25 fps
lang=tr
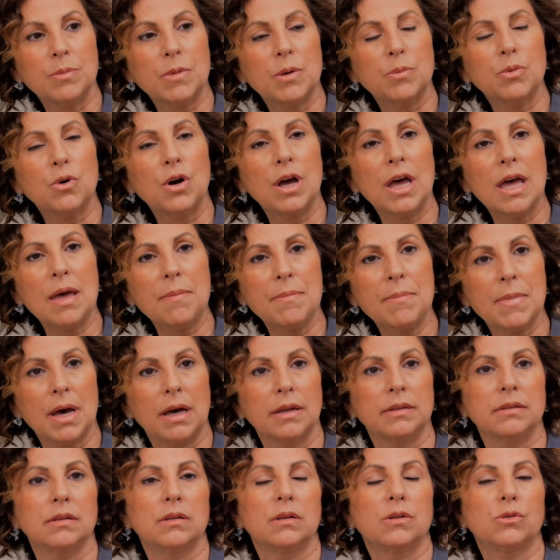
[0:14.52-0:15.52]
ama bu
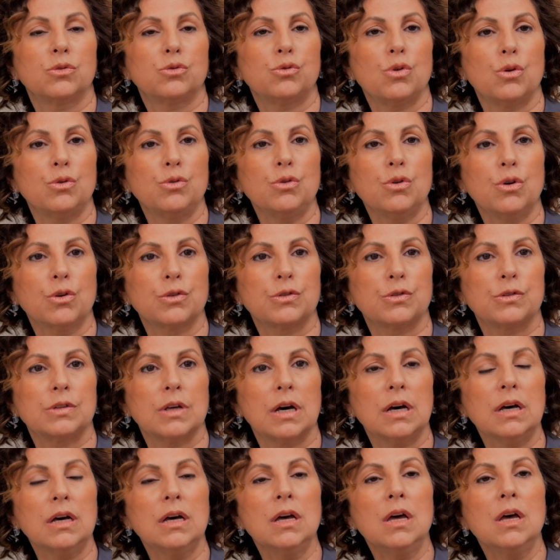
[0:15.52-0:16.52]
hemen
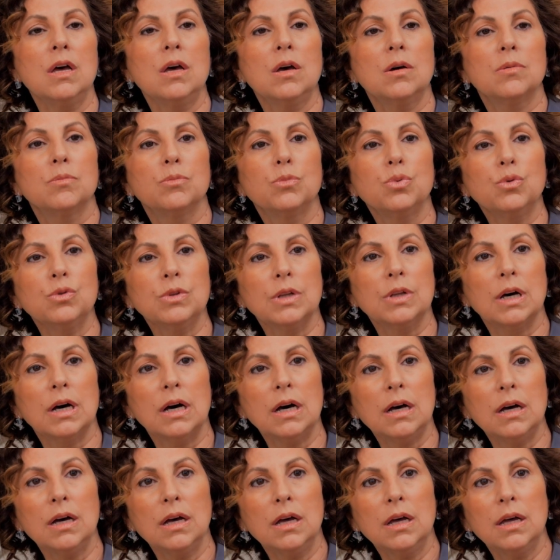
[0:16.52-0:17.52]
sönüyorsa
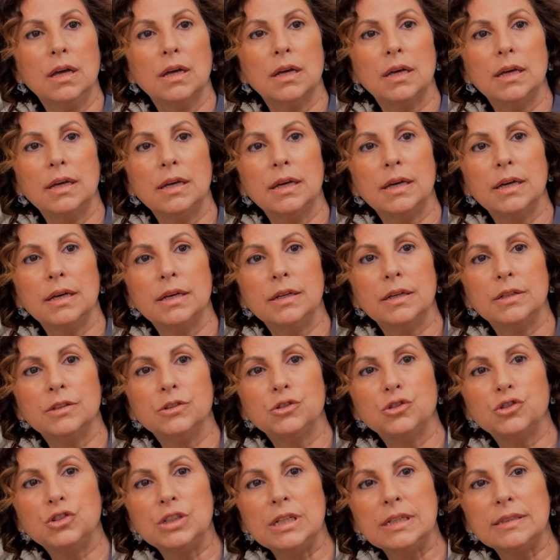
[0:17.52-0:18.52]
buna e,
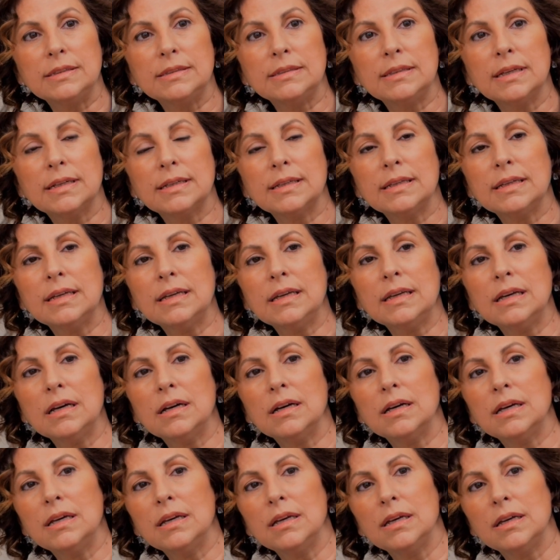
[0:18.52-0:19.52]
ciltteki
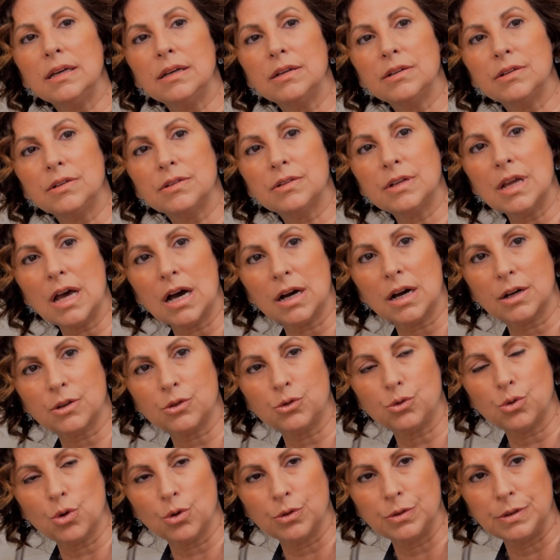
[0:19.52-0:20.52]
e,
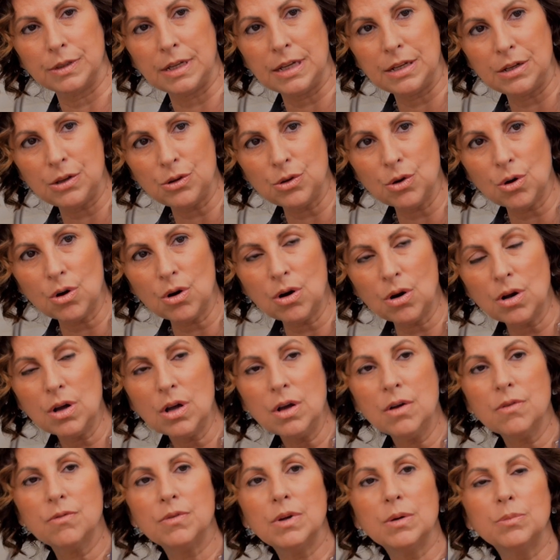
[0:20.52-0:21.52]
reaksiyon deniyor
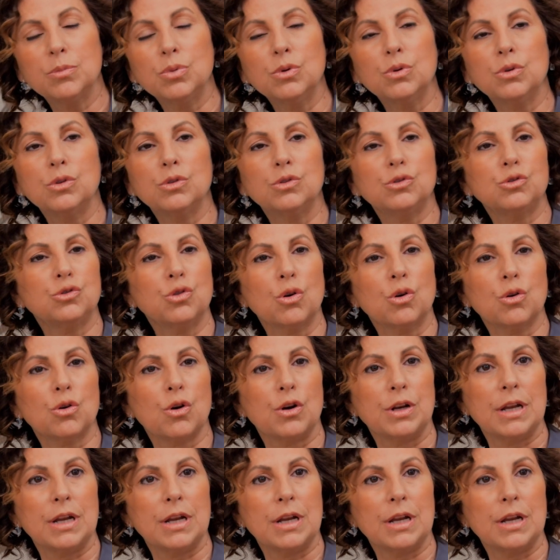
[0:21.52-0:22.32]
ve bu çok